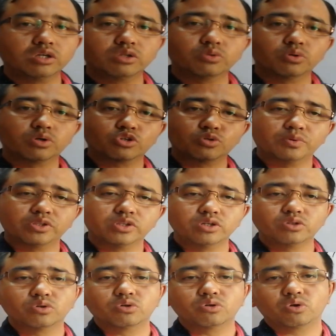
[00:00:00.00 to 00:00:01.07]
কিন্তু এটা সমাধানের
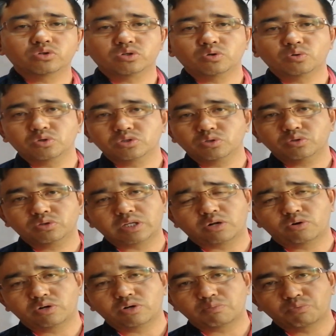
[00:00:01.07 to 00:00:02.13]
জন্য লসাগু গসাগুর
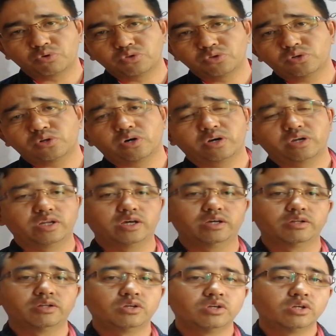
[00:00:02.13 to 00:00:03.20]
ধারণার প্রয়োজন হয় না
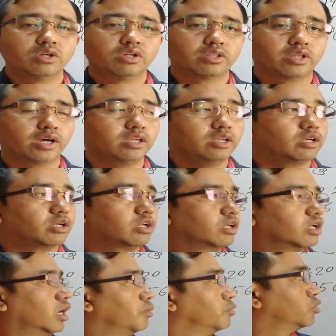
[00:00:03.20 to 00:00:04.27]
তাই
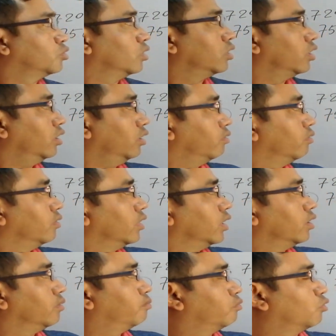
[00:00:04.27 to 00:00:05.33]
আমি এই
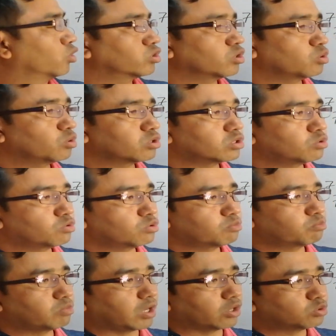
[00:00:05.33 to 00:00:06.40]
লসাগু গসাগুর
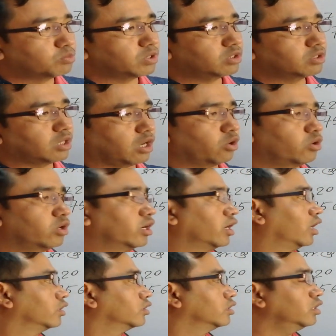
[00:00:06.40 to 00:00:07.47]
প্রাথমিক ধারণা
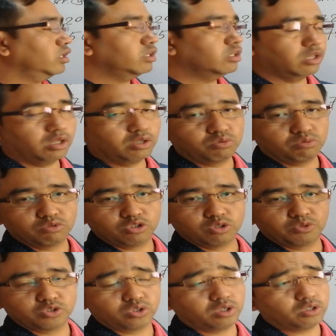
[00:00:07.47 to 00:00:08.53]
না দিয়েই এই
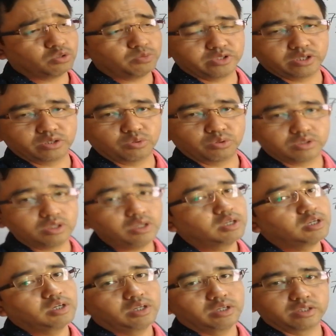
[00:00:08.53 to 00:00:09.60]
সমস্যাটা সমাধান করতে
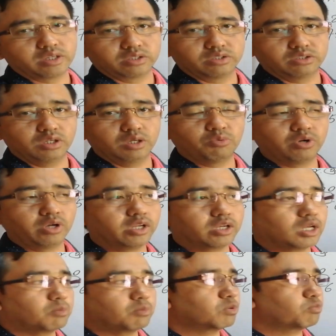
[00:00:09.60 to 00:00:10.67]
যাচ্ছে এবং এই
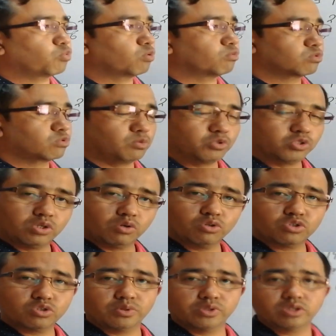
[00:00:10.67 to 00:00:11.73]
টাইপের সমস্যাগুলো
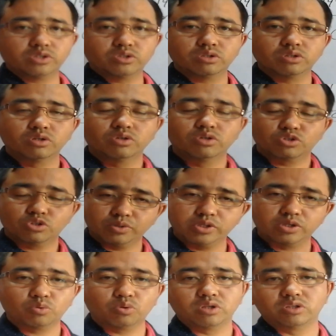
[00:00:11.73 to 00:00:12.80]
সমাধানের
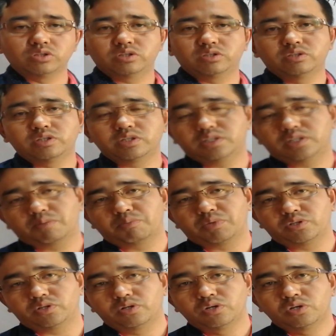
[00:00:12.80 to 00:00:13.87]
সমাধান করে দিচ্ছে আপনাদের